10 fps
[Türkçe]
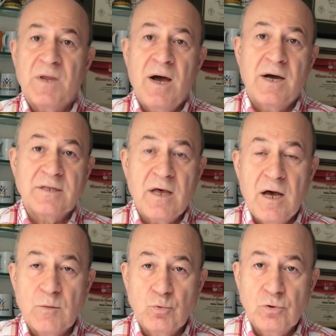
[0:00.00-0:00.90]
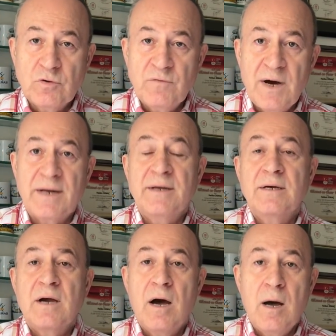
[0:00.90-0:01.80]
Arda Akbulut var.
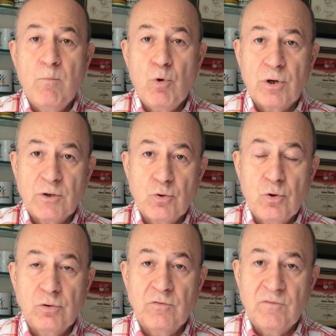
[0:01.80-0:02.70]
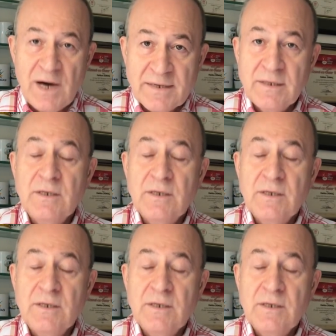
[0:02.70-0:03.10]
Kaan Moradoğlu var.